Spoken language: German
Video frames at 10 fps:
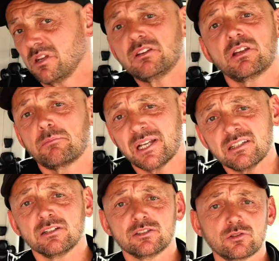ich hätte
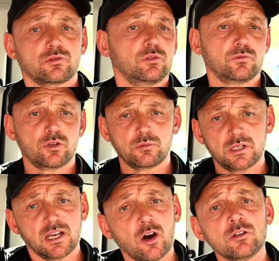Besseres zu tun, würde über
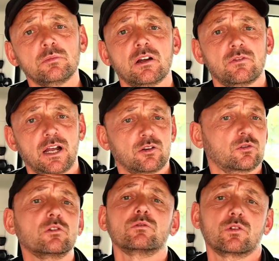die Autobahn fahren und
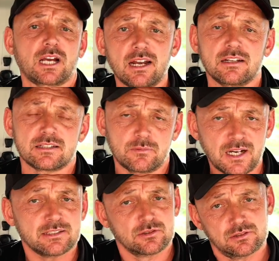gucken, wo keiner an seinem
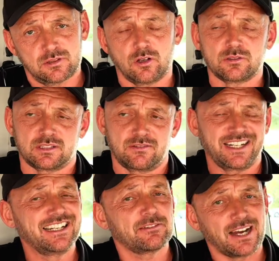Fahrzeug ist und Autos
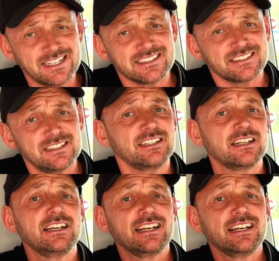entwenden. Ich weiß es nicht.